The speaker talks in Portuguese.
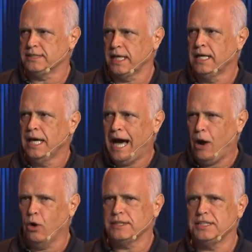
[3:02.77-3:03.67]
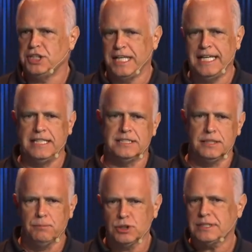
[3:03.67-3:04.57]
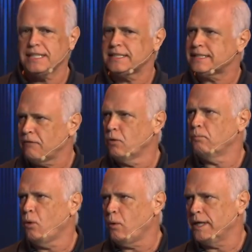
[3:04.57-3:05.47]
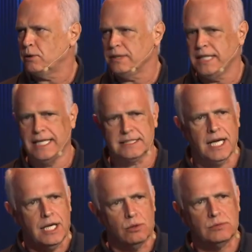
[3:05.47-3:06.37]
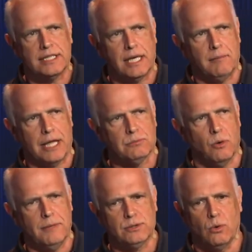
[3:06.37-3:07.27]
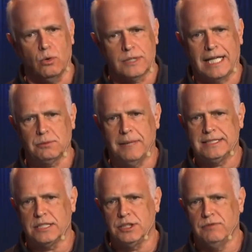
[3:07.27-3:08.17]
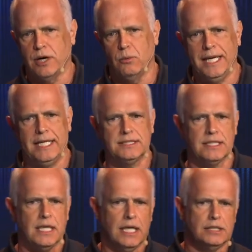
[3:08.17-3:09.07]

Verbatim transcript: né? a roda de índice, depois transitava um pouco a liquidez, num determinado momento o contrato mais ativo era o índice,